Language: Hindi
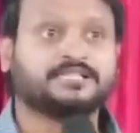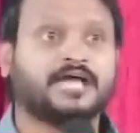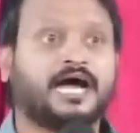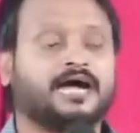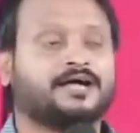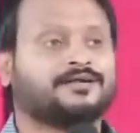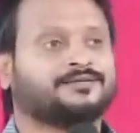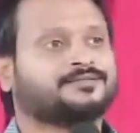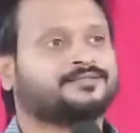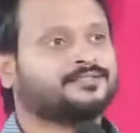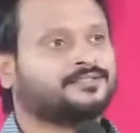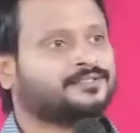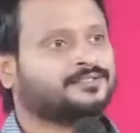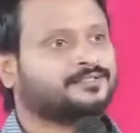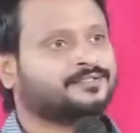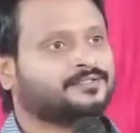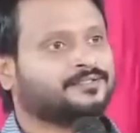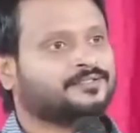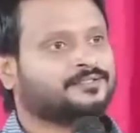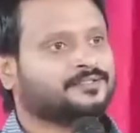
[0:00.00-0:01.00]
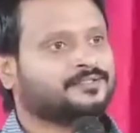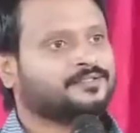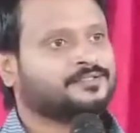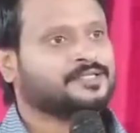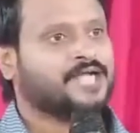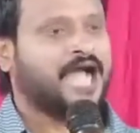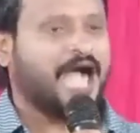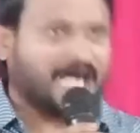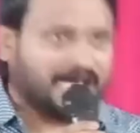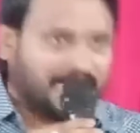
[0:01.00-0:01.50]
था
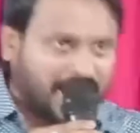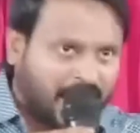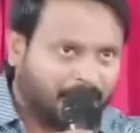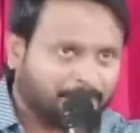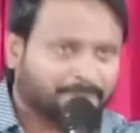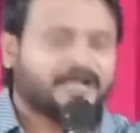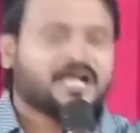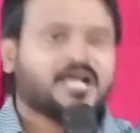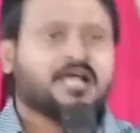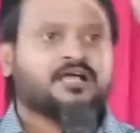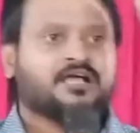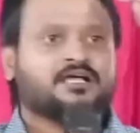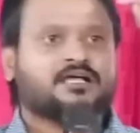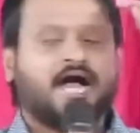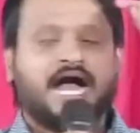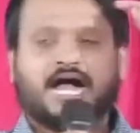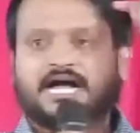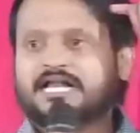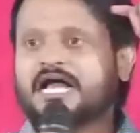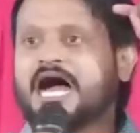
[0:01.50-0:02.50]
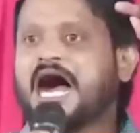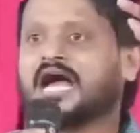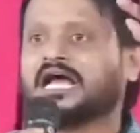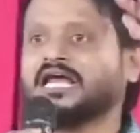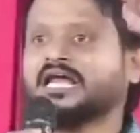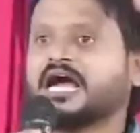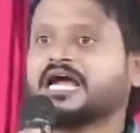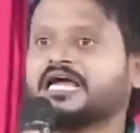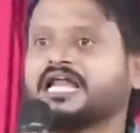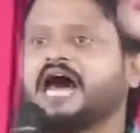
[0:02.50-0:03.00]
अगर आप अगर अगर
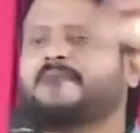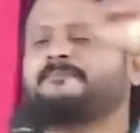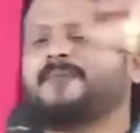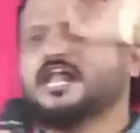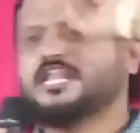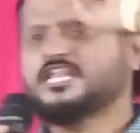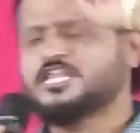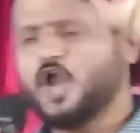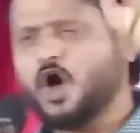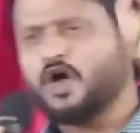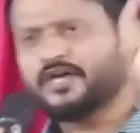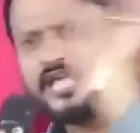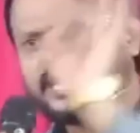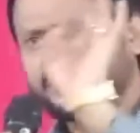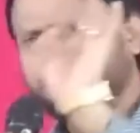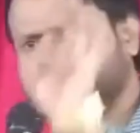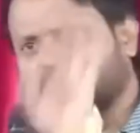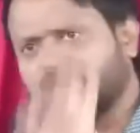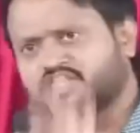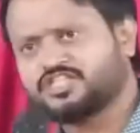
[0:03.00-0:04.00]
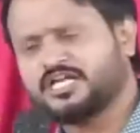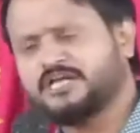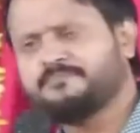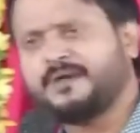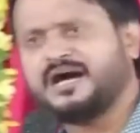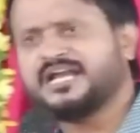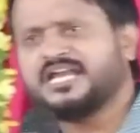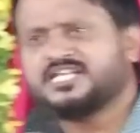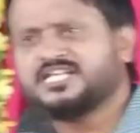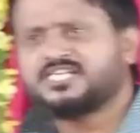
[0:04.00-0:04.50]
अगर आप अलौकिक दर्शन
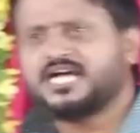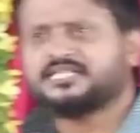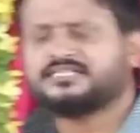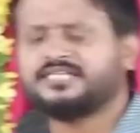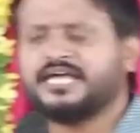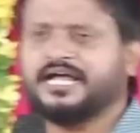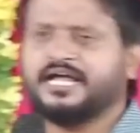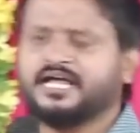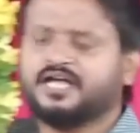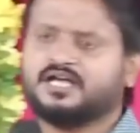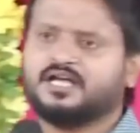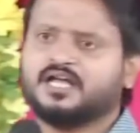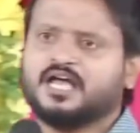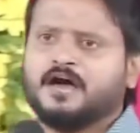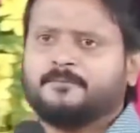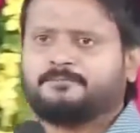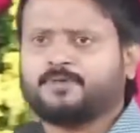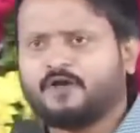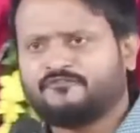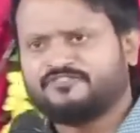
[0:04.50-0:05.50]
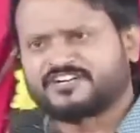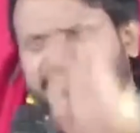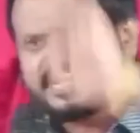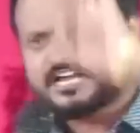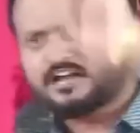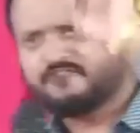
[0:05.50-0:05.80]
पाना चाहते हैं प्रॉफिटिक